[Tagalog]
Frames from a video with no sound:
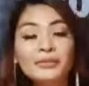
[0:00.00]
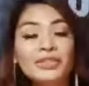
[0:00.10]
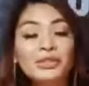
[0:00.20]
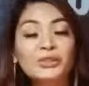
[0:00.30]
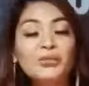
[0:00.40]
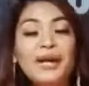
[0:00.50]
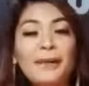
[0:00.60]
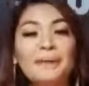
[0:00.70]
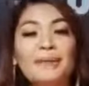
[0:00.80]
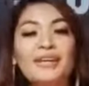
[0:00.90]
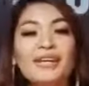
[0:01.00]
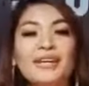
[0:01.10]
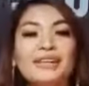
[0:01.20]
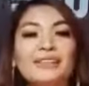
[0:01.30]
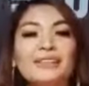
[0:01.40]
we need to be happy
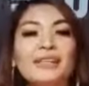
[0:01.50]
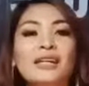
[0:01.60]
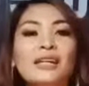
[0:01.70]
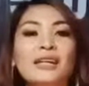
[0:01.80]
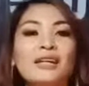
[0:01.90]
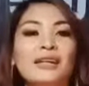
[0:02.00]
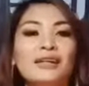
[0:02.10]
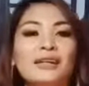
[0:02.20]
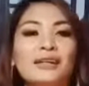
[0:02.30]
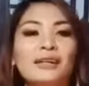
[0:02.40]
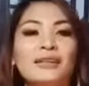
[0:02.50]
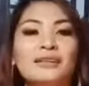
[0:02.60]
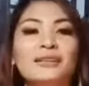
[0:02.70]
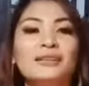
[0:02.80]
and uh,